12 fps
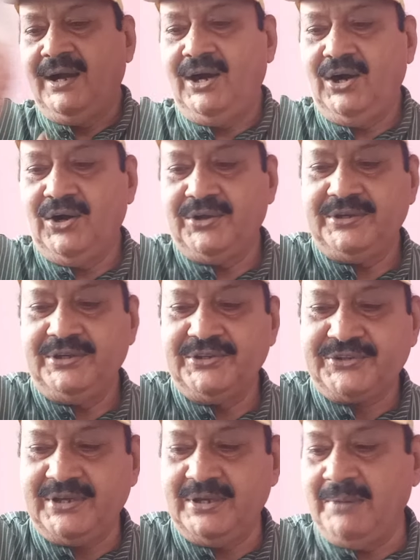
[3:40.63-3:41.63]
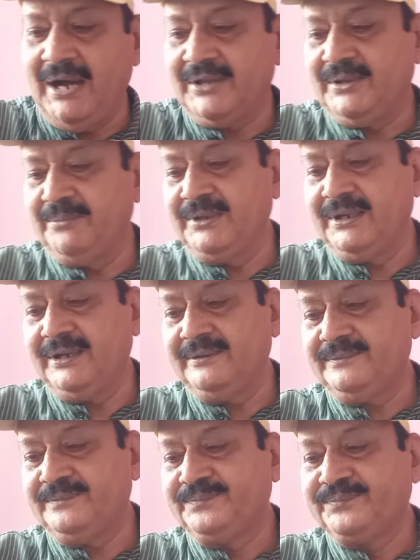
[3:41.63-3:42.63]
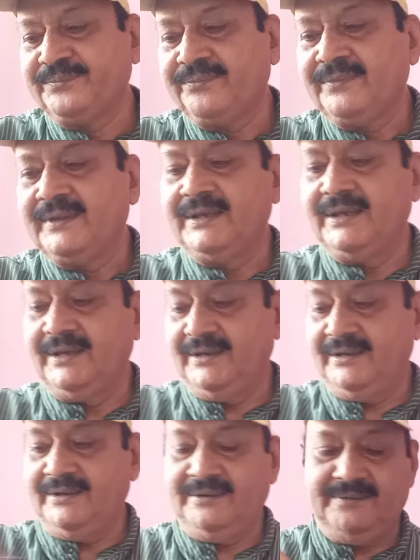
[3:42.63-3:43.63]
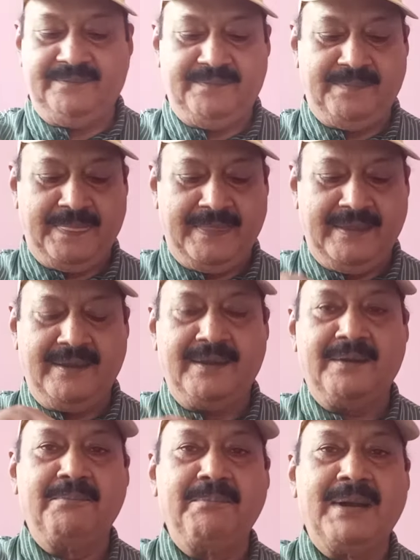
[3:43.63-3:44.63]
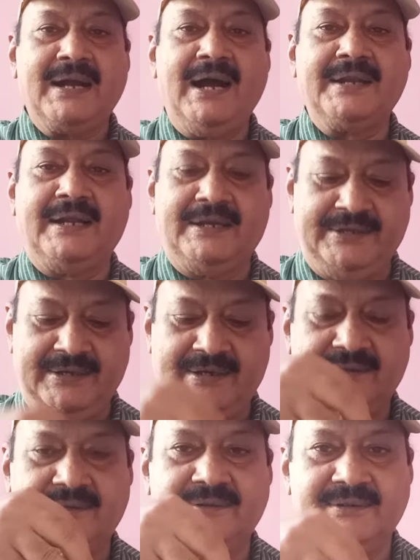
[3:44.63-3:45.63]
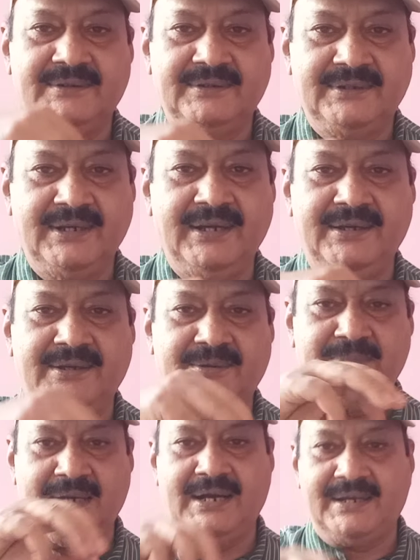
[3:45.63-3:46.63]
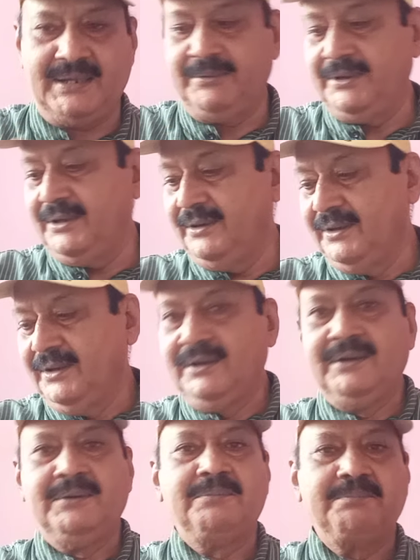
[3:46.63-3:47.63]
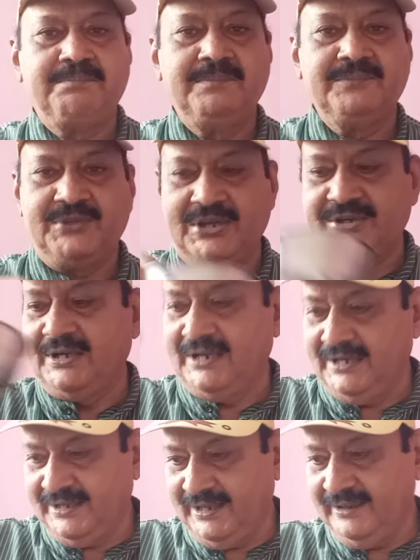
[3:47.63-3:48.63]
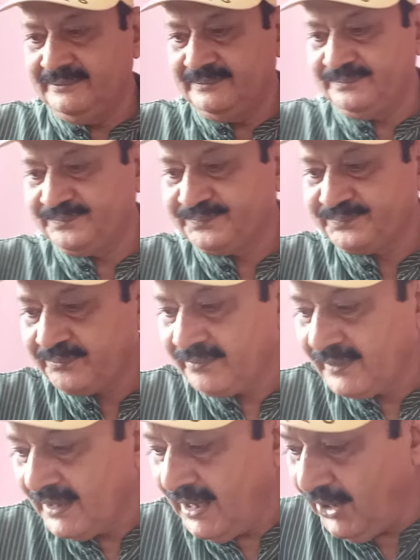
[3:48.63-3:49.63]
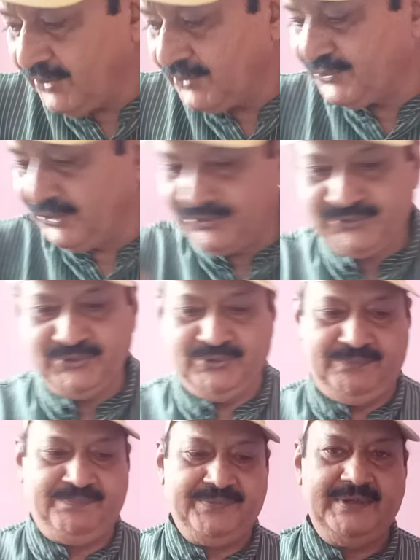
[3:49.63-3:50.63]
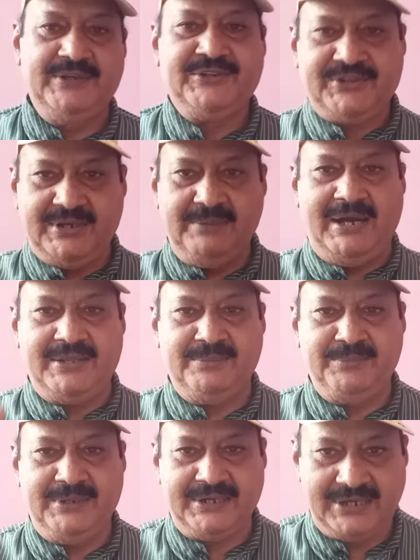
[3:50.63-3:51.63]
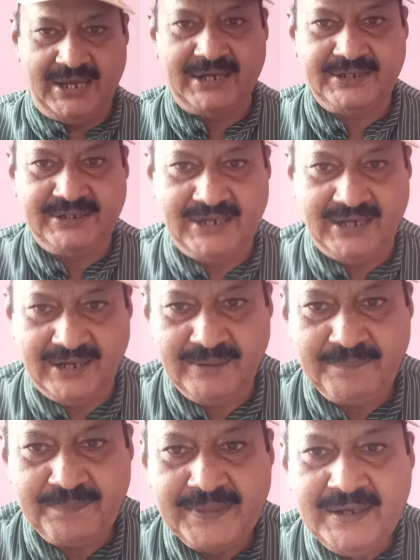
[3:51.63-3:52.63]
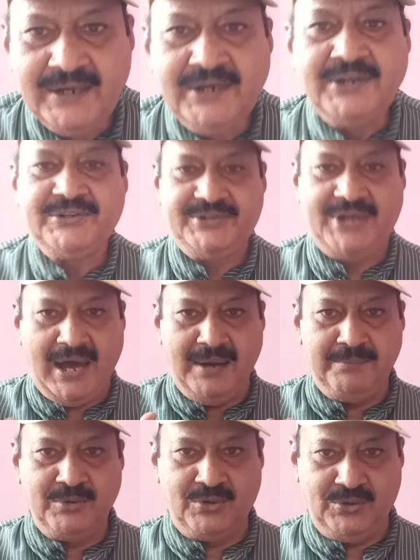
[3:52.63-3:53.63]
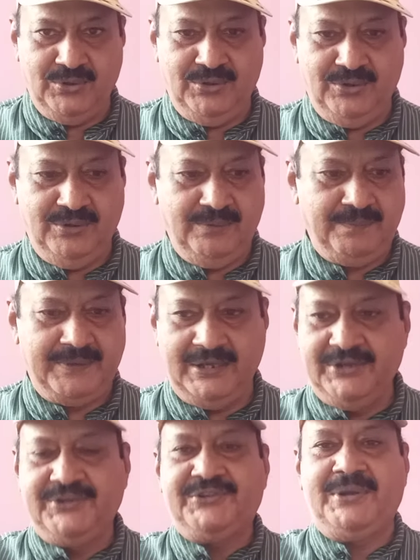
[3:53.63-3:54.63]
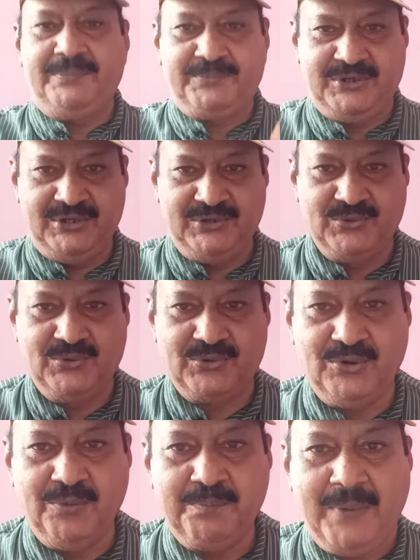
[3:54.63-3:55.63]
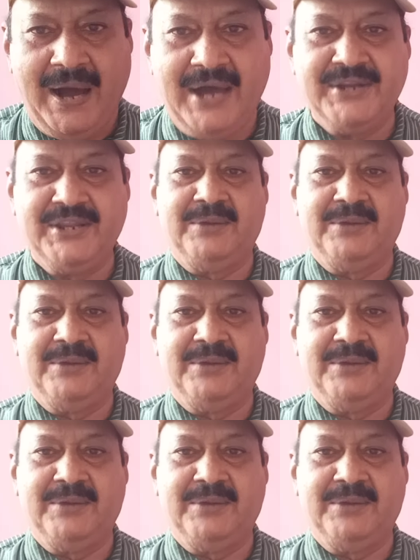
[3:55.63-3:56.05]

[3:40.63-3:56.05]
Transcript: और इसके बाद हमने ये मखाना लिया है मखाना भी दस ले लिया और दोस्तों इसके बाद हमने क्या किया शाम को इन सब चीज़ों को पानी